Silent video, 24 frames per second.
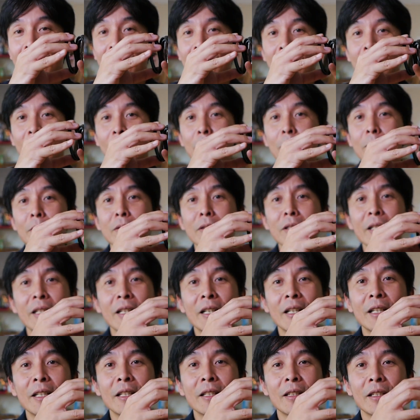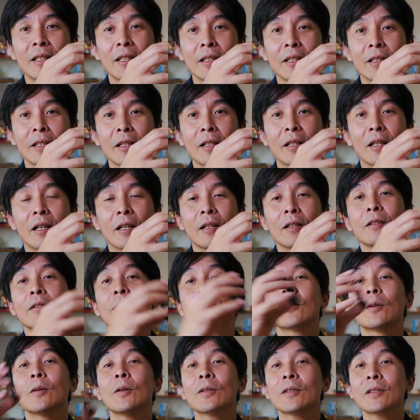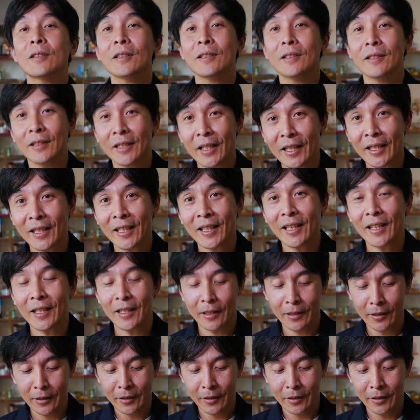えー、屋内入ってきたら撮って